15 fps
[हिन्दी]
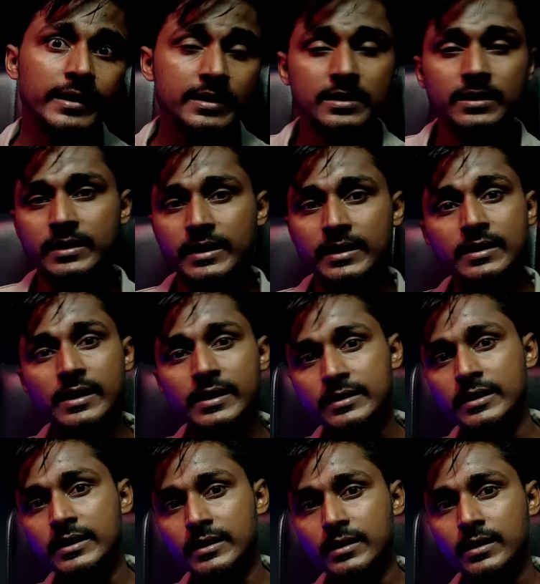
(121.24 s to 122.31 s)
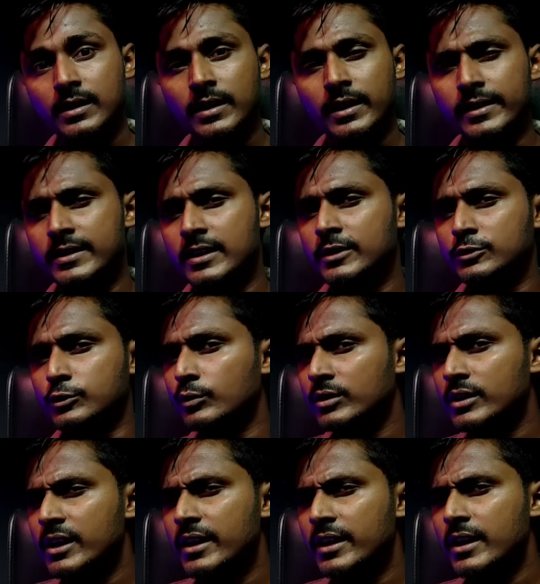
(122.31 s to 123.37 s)
लेकर के गई थी यह
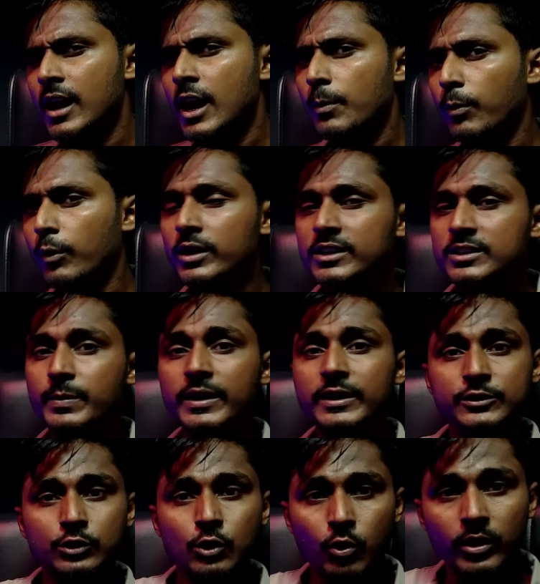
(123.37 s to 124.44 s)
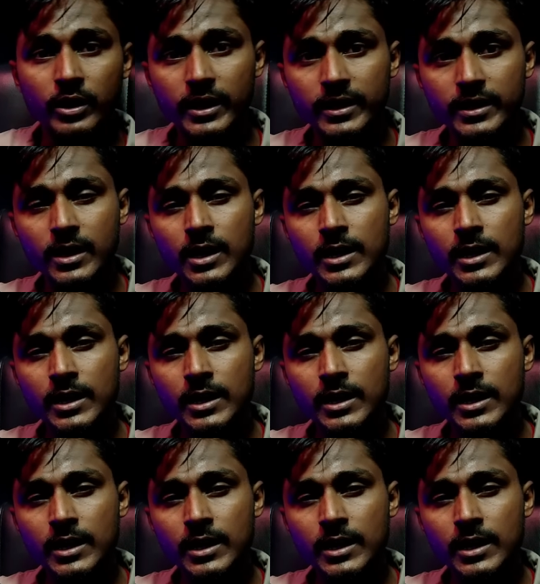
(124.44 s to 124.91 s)
सुनते ही पुलिस भी चौंक गई